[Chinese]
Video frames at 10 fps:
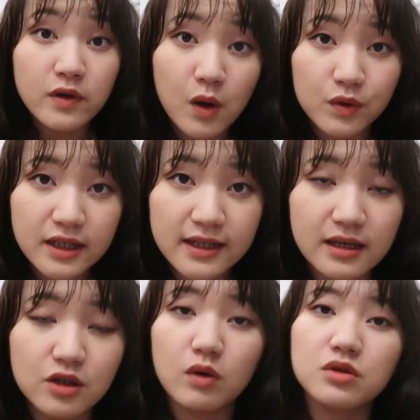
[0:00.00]
会让我的
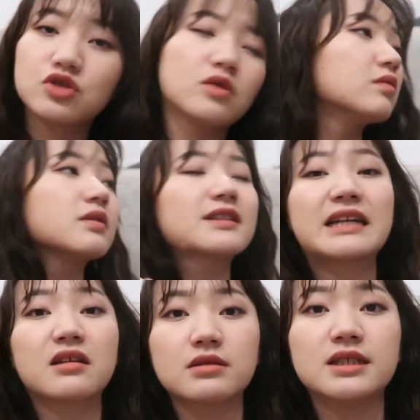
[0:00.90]
脸有那种
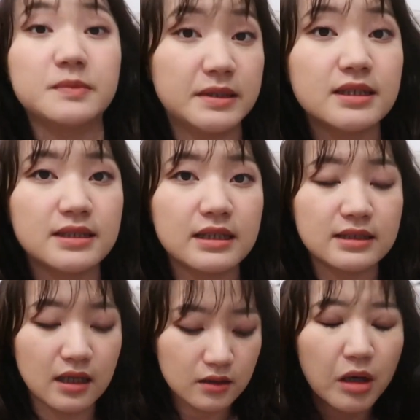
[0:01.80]
干到起皮的现象，